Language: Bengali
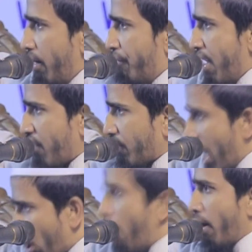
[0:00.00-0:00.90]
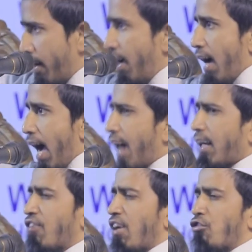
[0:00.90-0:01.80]
ফেরেস্তাগণ
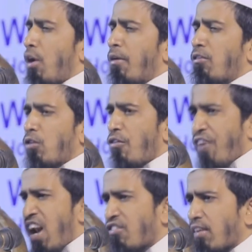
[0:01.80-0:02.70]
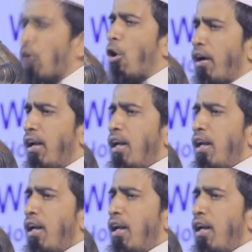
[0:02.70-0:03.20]
আকাশের সমস্ত ফেরেস্তাগণ